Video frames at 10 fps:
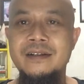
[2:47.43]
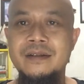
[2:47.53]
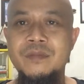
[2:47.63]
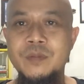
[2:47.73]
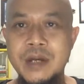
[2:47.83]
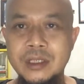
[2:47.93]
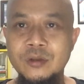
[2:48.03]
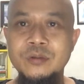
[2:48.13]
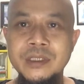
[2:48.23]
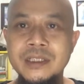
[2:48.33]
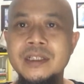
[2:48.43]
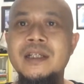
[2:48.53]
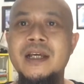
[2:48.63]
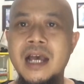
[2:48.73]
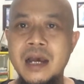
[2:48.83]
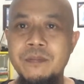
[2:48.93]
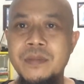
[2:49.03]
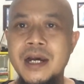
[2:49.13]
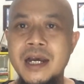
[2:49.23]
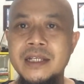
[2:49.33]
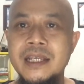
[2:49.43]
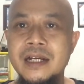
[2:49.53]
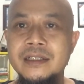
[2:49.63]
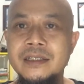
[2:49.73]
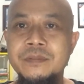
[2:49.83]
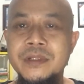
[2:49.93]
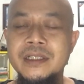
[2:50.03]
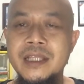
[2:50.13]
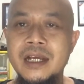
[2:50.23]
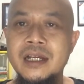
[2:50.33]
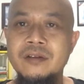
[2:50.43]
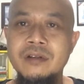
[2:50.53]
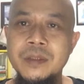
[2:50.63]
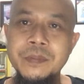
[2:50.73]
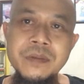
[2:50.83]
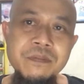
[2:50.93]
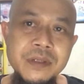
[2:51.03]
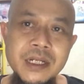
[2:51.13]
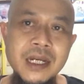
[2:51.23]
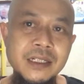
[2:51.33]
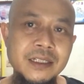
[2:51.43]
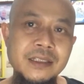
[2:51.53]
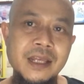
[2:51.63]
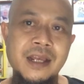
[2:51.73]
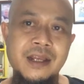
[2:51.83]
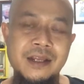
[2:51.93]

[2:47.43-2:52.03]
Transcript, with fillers: mematuhi apa yang diperintahkan oleh pimpinan kita.